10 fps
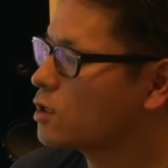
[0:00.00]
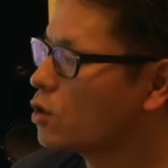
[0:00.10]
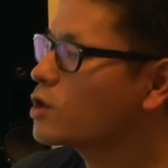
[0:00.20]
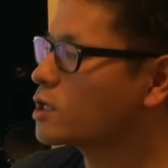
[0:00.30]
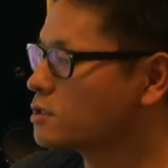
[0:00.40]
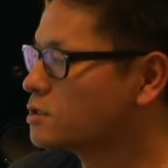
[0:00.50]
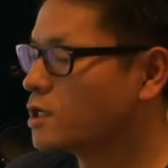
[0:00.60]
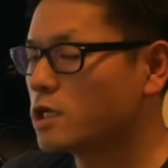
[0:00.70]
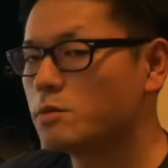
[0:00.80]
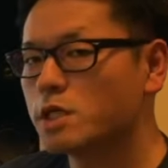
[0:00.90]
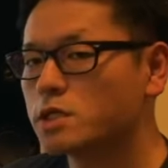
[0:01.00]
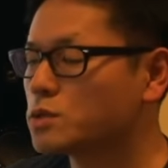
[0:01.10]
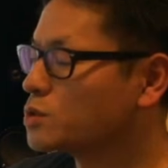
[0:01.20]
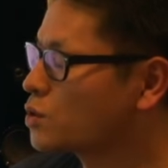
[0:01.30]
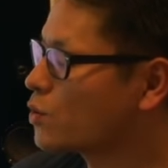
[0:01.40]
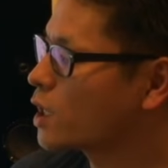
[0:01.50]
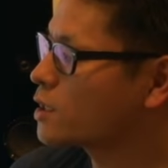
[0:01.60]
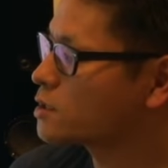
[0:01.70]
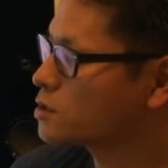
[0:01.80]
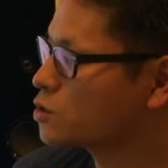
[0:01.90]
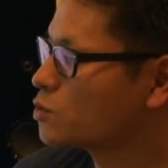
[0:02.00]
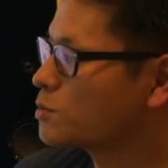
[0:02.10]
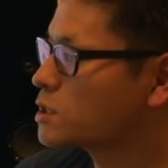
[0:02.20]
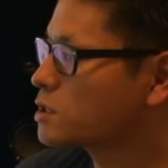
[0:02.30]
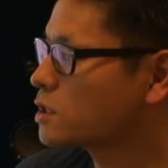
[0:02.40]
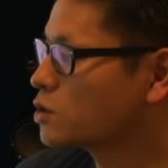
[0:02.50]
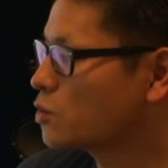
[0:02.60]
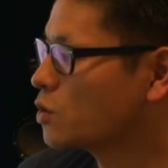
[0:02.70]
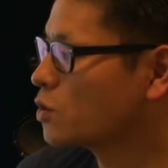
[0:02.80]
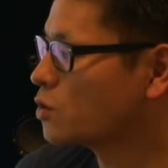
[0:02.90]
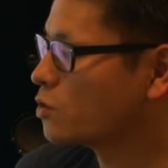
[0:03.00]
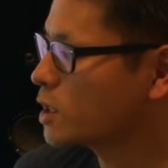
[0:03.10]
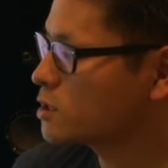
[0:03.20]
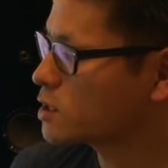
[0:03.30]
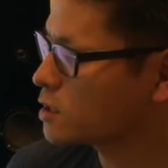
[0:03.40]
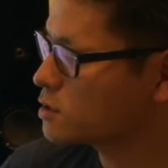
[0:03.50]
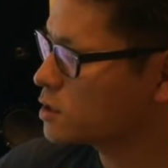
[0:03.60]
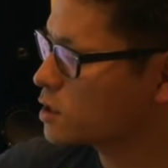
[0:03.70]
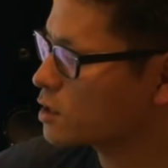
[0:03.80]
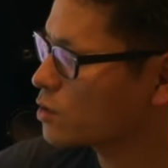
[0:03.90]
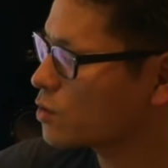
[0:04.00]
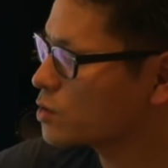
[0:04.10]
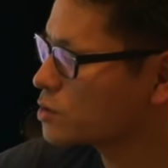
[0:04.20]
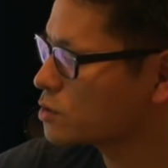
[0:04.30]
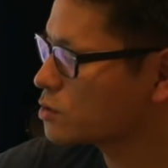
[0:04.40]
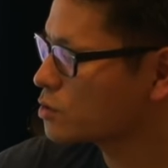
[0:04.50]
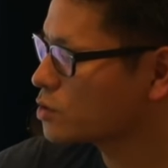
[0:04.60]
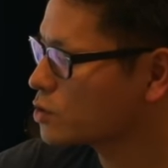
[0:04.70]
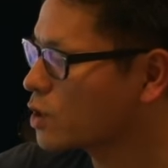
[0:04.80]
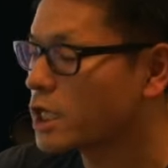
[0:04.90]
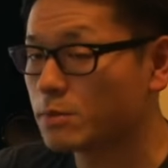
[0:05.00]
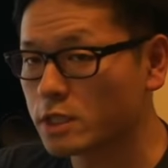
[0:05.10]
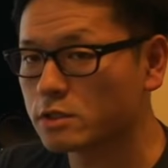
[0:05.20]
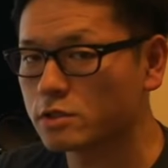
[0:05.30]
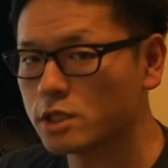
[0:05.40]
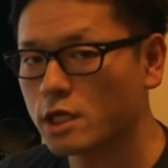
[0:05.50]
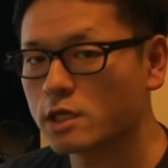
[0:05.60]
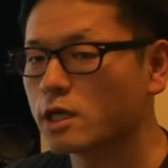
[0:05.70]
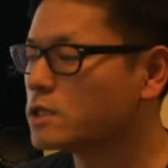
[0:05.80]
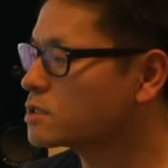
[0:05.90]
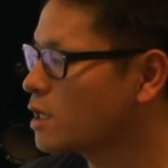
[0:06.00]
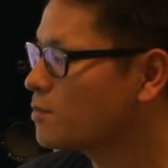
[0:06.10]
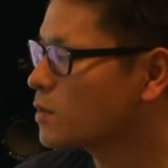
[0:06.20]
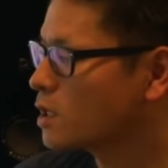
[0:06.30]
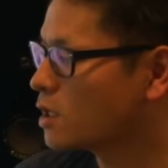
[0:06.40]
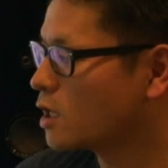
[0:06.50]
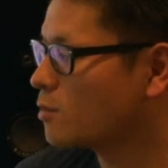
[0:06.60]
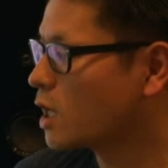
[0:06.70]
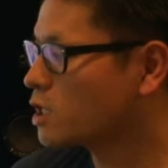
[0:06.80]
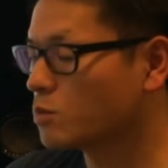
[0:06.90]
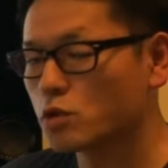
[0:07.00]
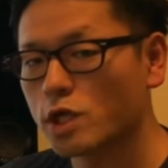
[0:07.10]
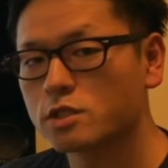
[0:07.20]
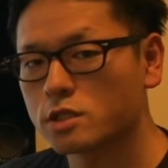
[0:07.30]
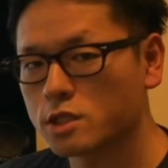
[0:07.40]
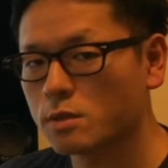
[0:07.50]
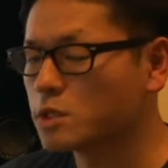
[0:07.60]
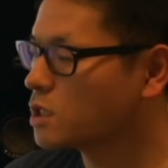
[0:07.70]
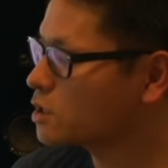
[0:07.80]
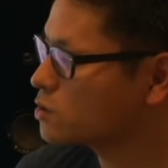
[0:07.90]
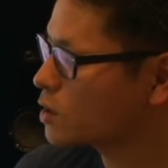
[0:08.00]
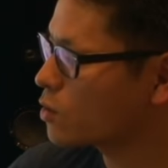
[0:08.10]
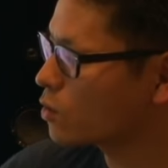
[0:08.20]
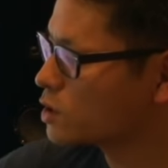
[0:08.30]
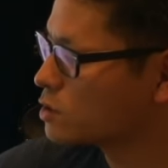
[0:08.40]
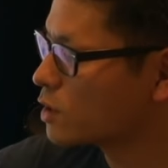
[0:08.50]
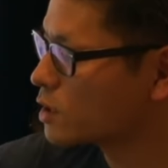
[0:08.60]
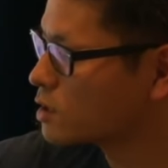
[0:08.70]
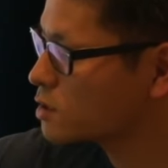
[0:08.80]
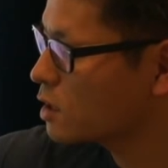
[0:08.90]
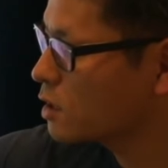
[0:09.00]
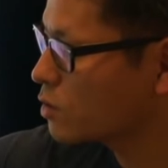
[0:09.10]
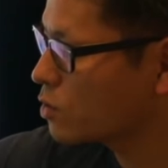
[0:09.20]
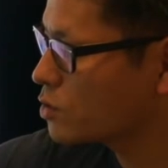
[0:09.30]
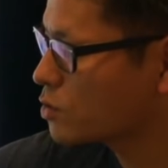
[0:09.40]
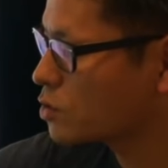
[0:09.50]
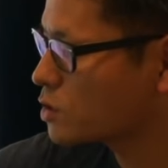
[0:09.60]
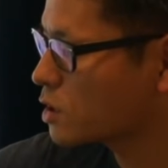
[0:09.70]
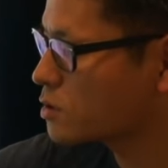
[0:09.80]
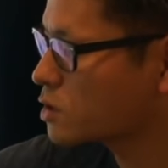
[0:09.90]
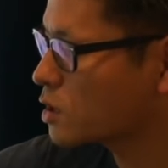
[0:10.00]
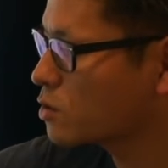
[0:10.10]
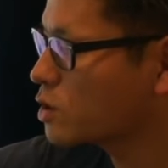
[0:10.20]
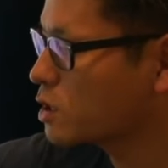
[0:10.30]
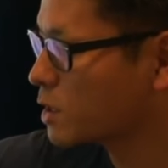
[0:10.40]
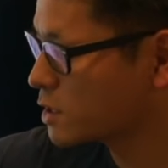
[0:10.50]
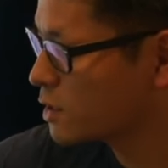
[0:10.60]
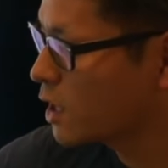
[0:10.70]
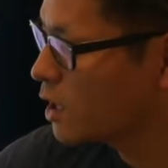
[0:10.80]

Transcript: 音楽でイメージすると分かりやすいと思いますけれども、まず作詞作曲をするという人がいます。クリエイターですね。秋元康さんみたいな人がここにいるわけですね。この人を著作者と言います。